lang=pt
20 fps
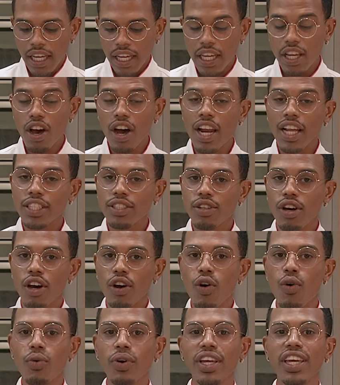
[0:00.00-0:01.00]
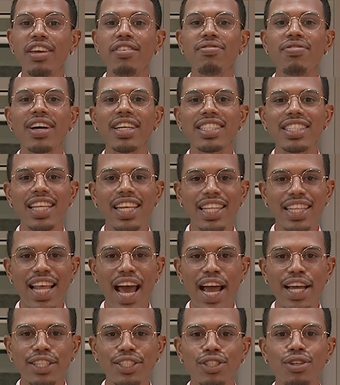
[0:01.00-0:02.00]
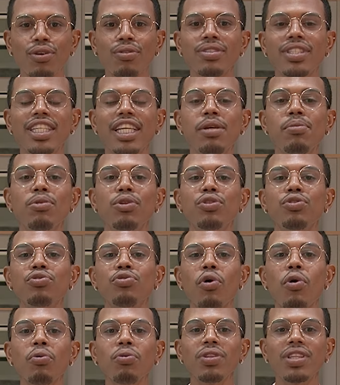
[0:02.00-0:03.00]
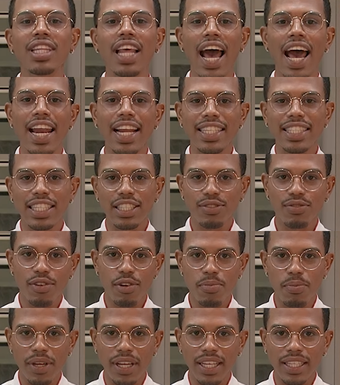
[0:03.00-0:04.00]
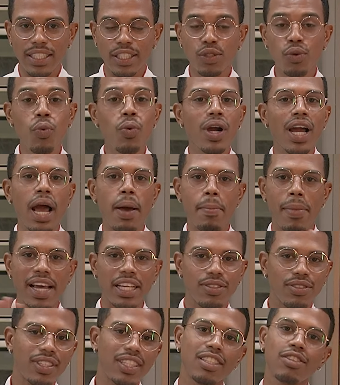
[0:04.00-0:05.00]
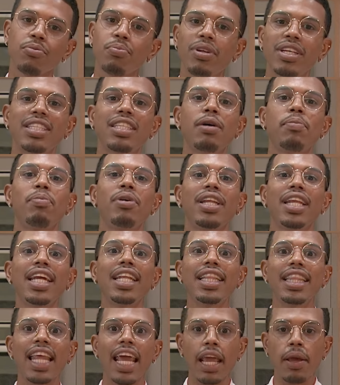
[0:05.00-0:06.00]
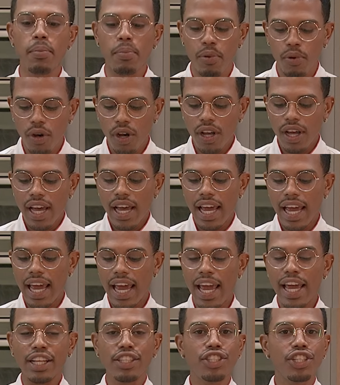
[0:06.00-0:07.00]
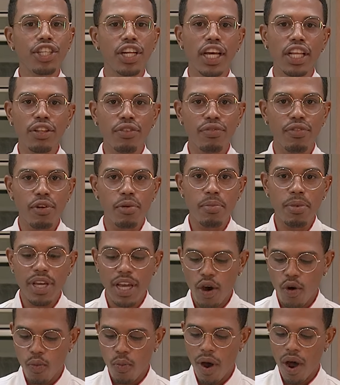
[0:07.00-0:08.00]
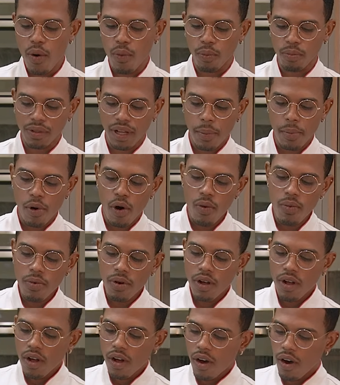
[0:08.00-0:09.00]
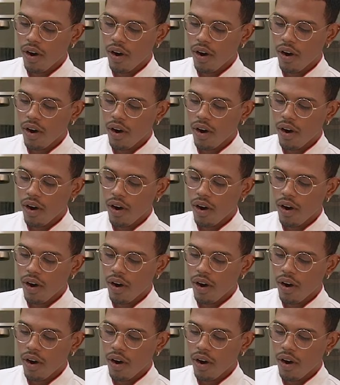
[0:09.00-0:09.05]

E olha só com que facilidade conseguimos soltar essas forminhas. Nunca mais vocês vão precisar perder tempo é, tirando forminha um a um, tá bom?